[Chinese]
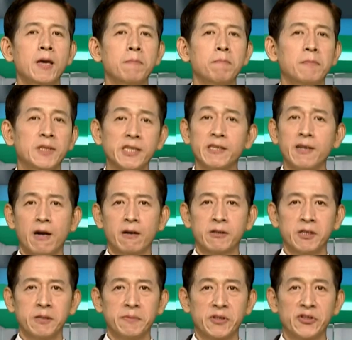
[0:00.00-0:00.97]
民进党
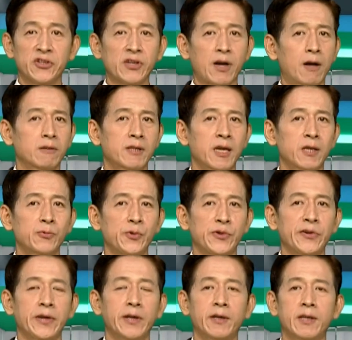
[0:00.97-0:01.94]
新北市长参选
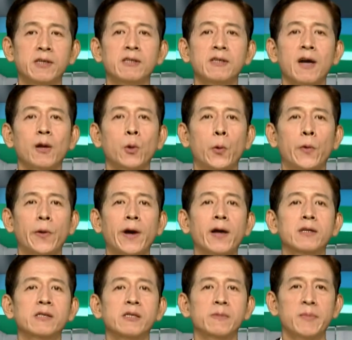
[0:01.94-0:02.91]
人林佳龙和
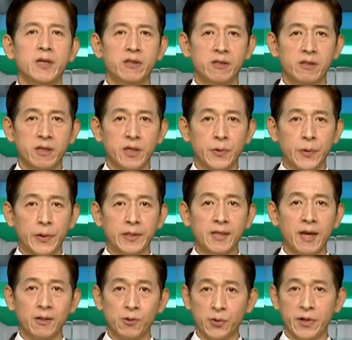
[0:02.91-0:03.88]
新北市议员
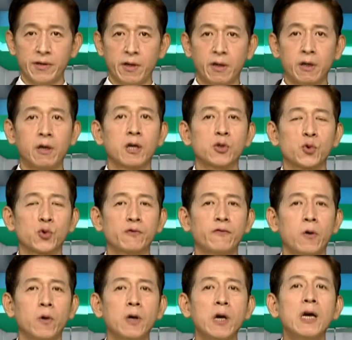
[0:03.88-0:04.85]
参选人何淑
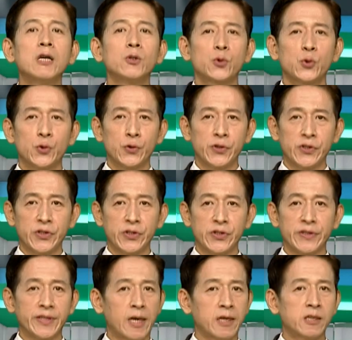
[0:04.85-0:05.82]
峰举
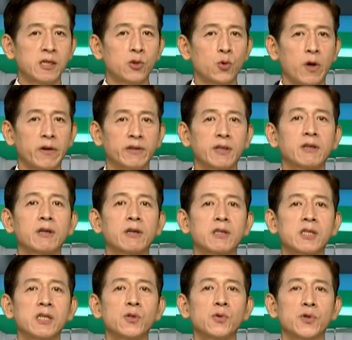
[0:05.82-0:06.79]
行南新庄联合
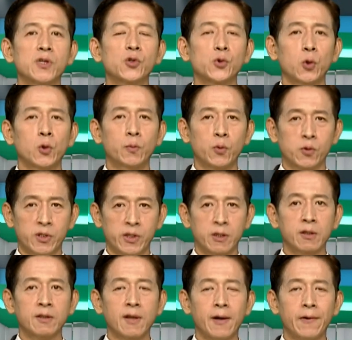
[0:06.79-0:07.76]
竞选总部成
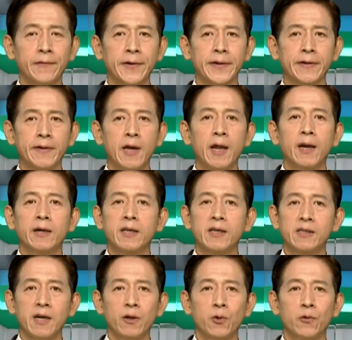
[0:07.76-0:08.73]
立大会，林
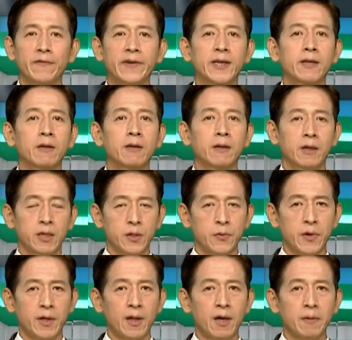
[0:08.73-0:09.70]
佳龙为何议
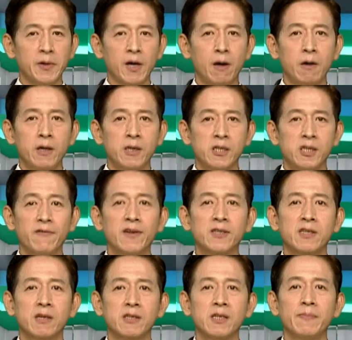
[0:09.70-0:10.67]
员拉票，希望
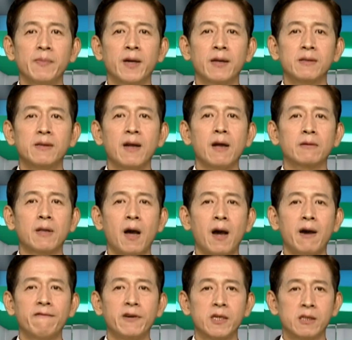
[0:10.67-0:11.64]
乡亲们让
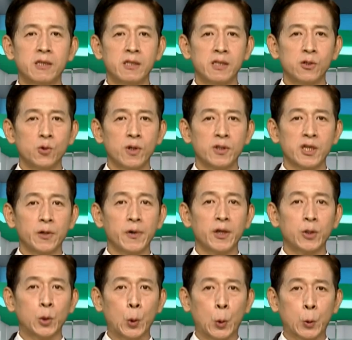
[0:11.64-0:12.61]
他为新庄这块
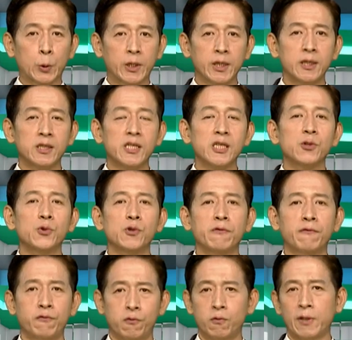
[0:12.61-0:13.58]
土地继续
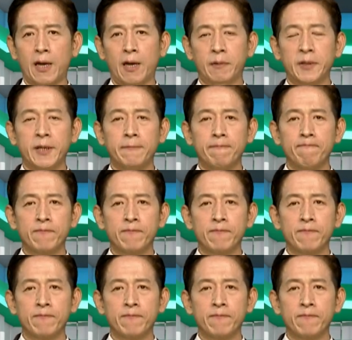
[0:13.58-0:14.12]
服务打拼。